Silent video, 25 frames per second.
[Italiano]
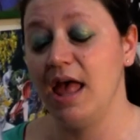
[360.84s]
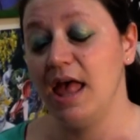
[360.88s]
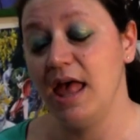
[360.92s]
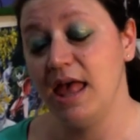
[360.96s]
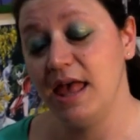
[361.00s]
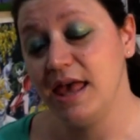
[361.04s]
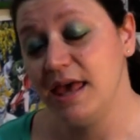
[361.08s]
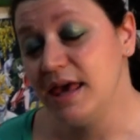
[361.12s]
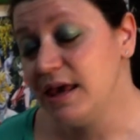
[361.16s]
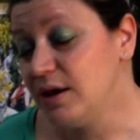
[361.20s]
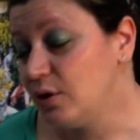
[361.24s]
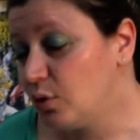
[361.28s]

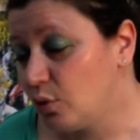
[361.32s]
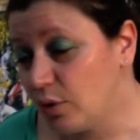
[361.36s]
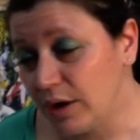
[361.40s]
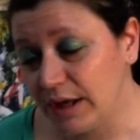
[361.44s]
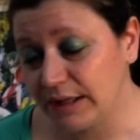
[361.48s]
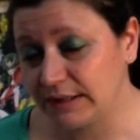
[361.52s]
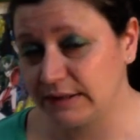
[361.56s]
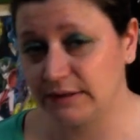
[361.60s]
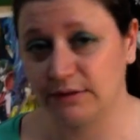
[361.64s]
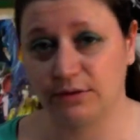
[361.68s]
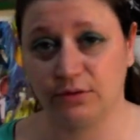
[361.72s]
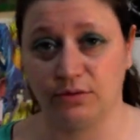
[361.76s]
e in
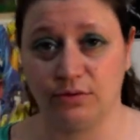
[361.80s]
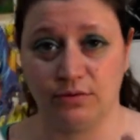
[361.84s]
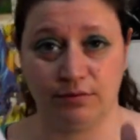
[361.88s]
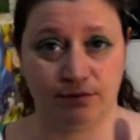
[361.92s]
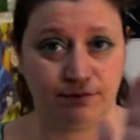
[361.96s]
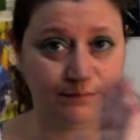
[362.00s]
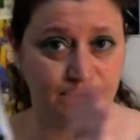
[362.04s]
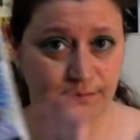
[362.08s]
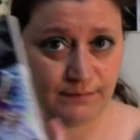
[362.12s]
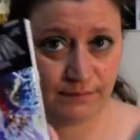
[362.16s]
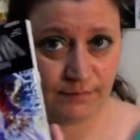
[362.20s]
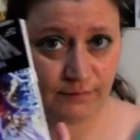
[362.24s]

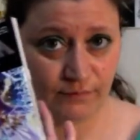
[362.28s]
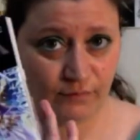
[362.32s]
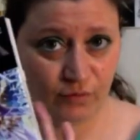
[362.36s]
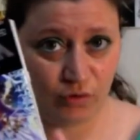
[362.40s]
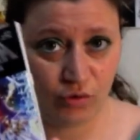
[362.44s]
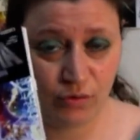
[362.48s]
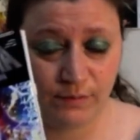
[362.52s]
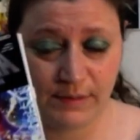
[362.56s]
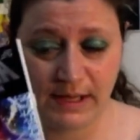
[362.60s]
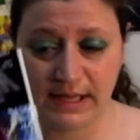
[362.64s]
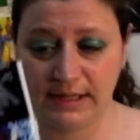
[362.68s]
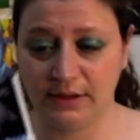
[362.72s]
questo
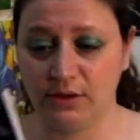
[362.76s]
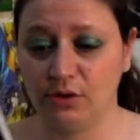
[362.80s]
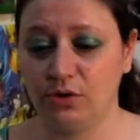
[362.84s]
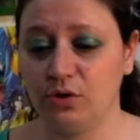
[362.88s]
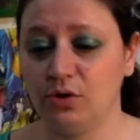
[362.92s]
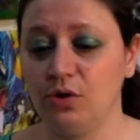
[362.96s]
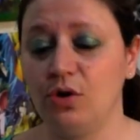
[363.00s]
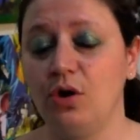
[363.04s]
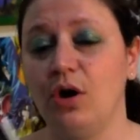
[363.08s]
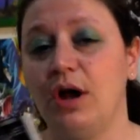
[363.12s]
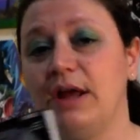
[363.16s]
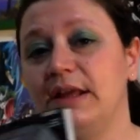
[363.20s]

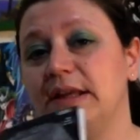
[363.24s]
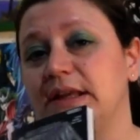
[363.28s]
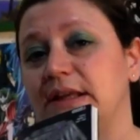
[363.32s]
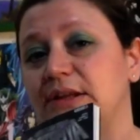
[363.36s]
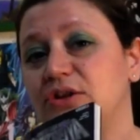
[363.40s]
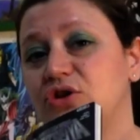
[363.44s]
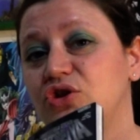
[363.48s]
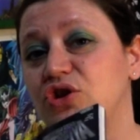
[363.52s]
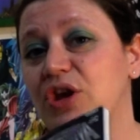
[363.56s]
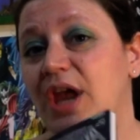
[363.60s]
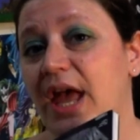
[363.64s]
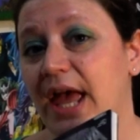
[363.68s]
volumetto
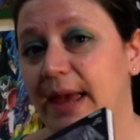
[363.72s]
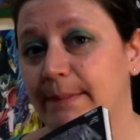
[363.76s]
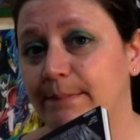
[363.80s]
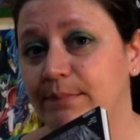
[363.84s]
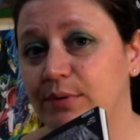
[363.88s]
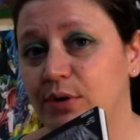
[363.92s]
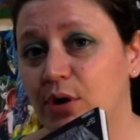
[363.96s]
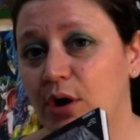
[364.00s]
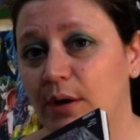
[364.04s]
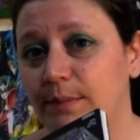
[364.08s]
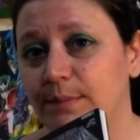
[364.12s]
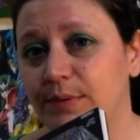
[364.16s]
c'è
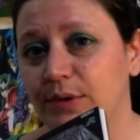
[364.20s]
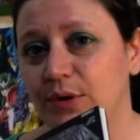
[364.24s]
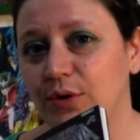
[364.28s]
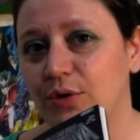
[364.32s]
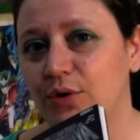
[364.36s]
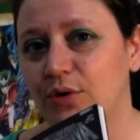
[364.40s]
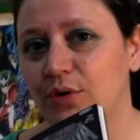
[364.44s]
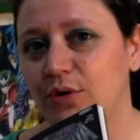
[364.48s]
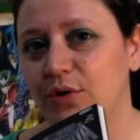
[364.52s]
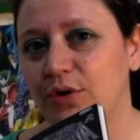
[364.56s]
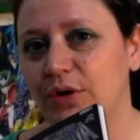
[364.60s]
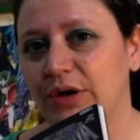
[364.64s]

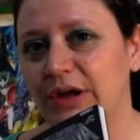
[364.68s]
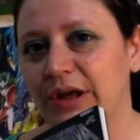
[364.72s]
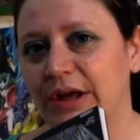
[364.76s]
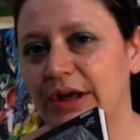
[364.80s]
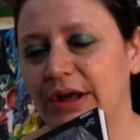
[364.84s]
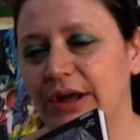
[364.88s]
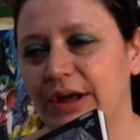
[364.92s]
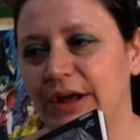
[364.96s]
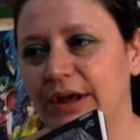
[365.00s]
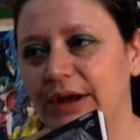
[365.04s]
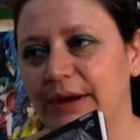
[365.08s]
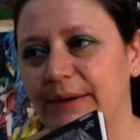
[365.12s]
proprio
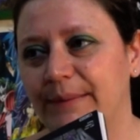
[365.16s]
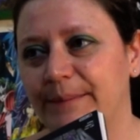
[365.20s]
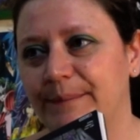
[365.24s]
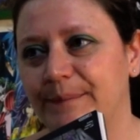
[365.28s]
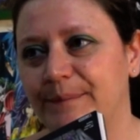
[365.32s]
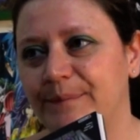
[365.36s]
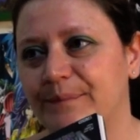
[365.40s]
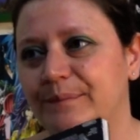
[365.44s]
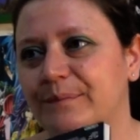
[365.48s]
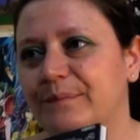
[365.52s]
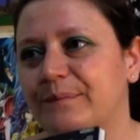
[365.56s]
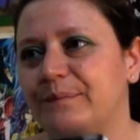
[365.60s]

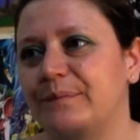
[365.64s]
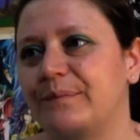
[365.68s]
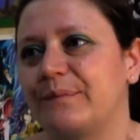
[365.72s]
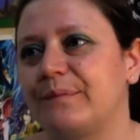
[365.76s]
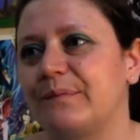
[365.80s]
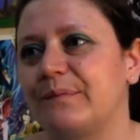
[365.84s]
ehm,